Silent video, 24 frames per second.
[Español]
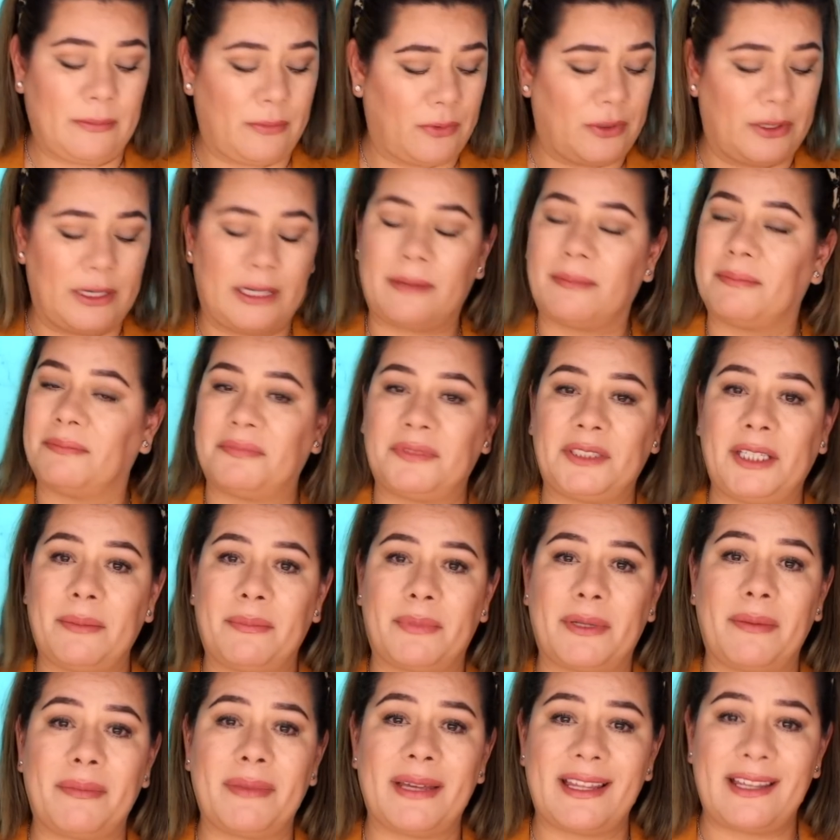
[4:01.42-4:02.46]
Molly,
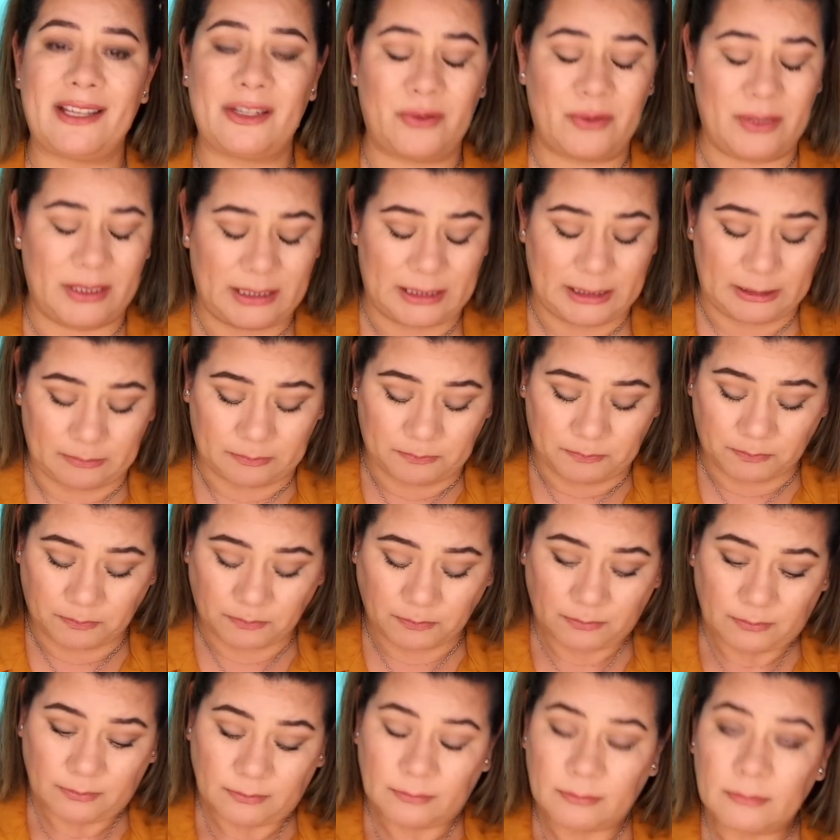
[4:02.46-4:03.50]
siempre me ha dicho así.
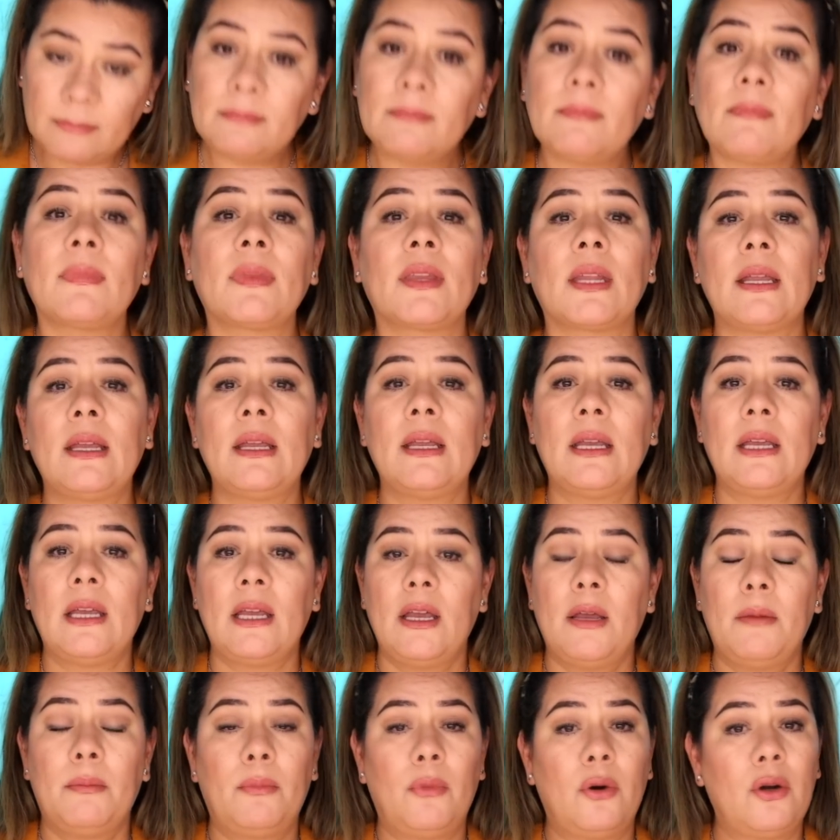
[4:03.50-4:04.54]

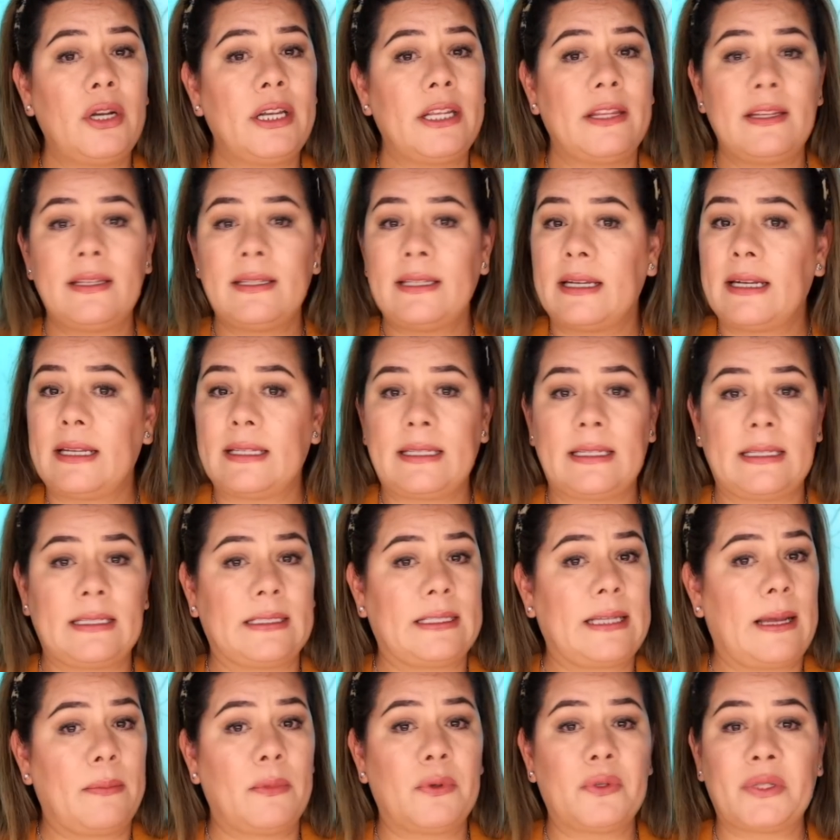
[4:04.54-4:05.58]
Molly dice,
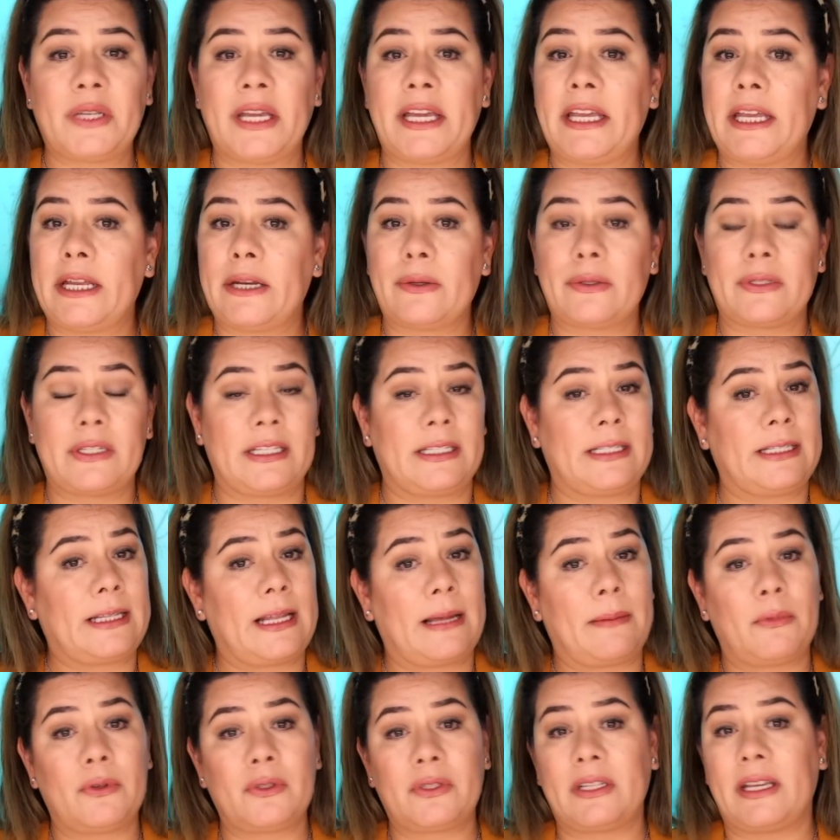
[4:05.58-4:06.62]
necesitamos que ir,
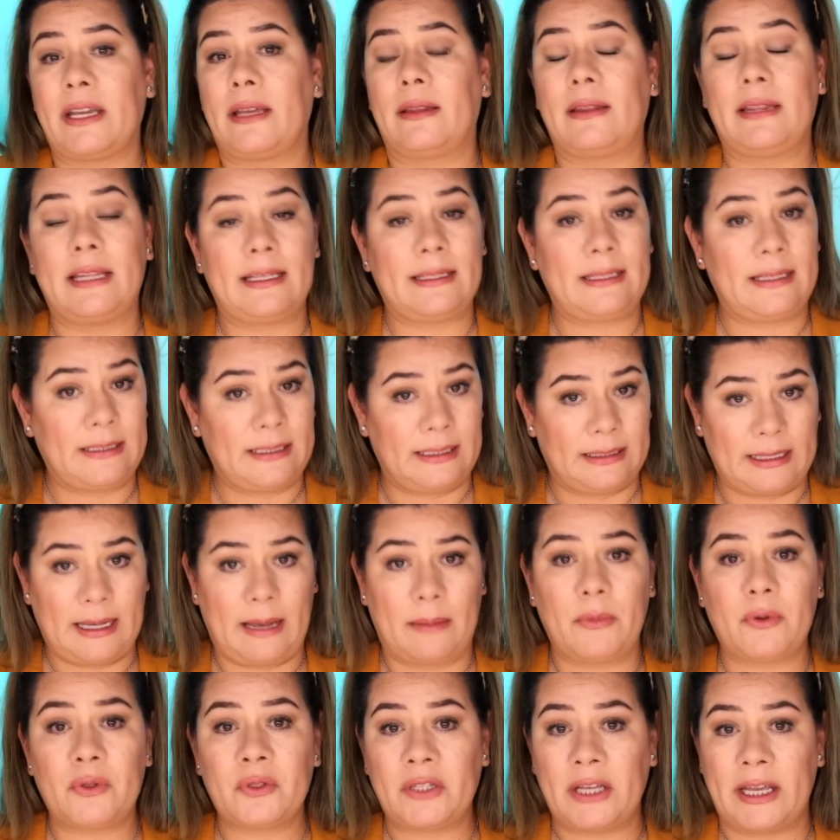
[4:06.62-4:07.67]
necesitamos que,
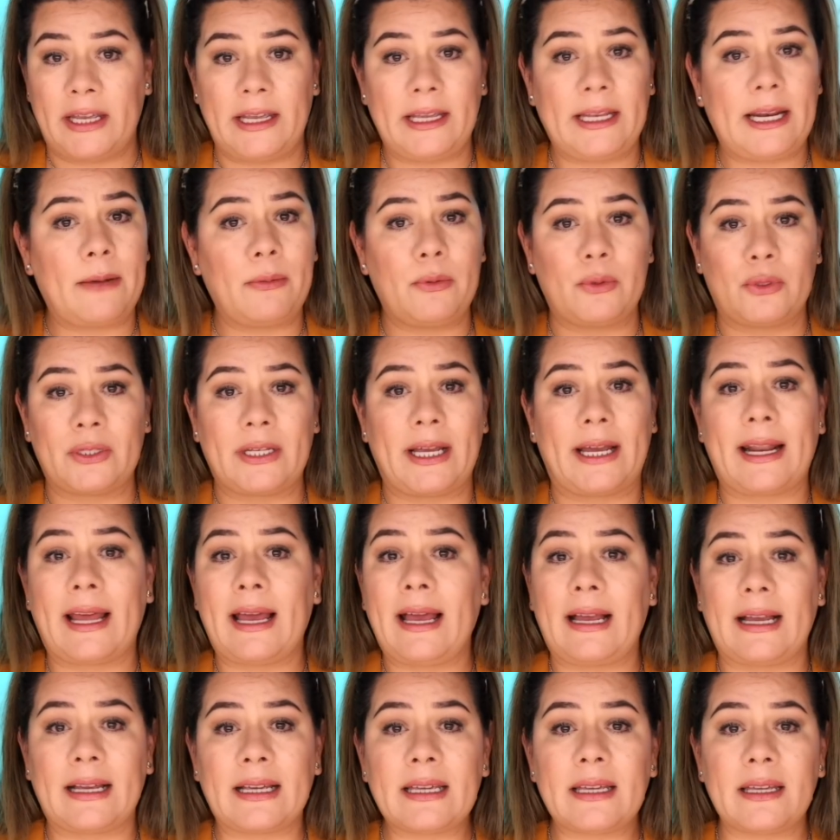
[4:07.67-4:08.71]
necesitamos que ir a buscar
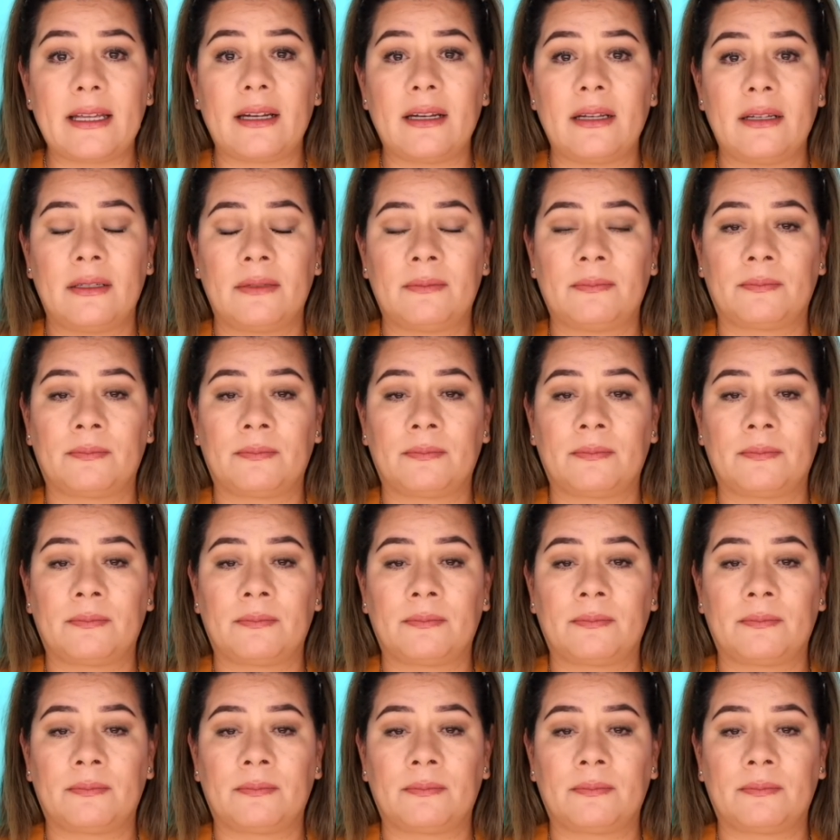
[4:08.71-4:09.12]
a Ángel.